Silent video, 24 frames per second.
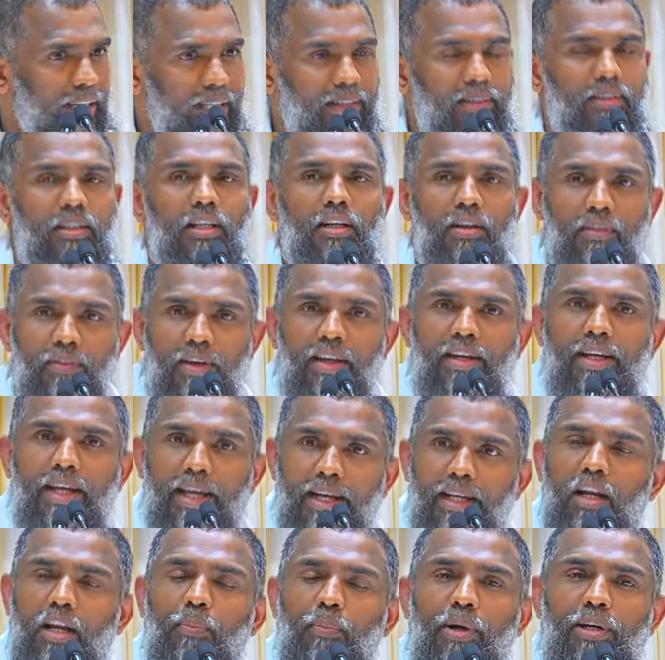எத்தனை பேர்
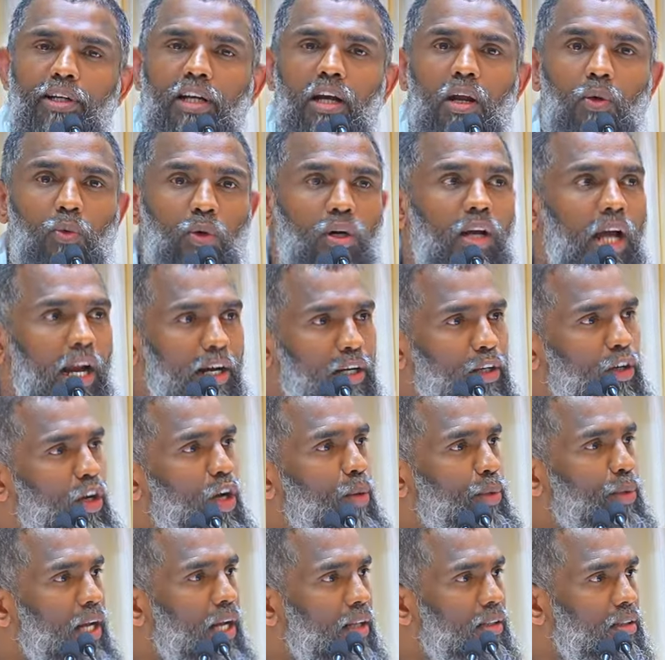என்ன பண்ணாலும் உங்களை அணுகவே
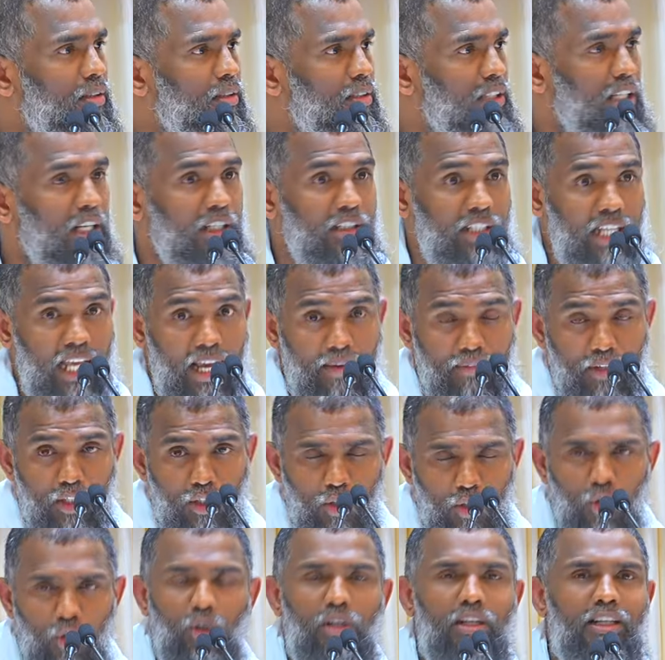முடியாது நீங்கள்
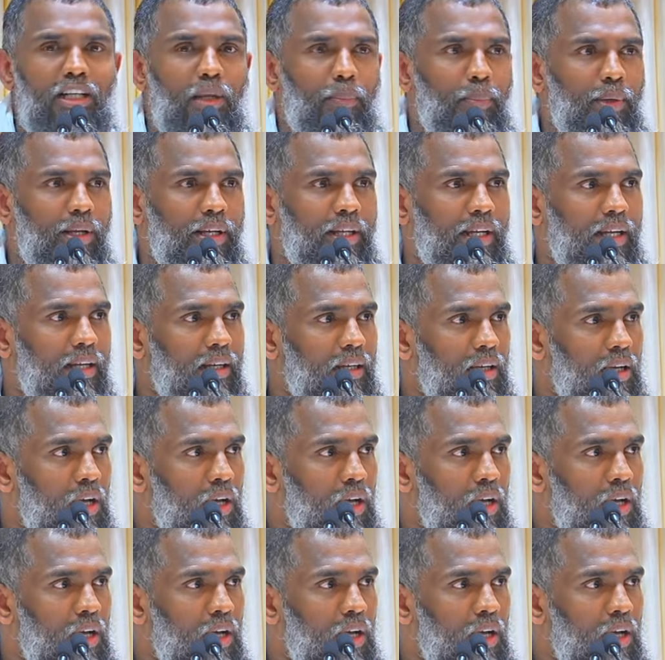தேவனுக்குள் இருப்பீங்க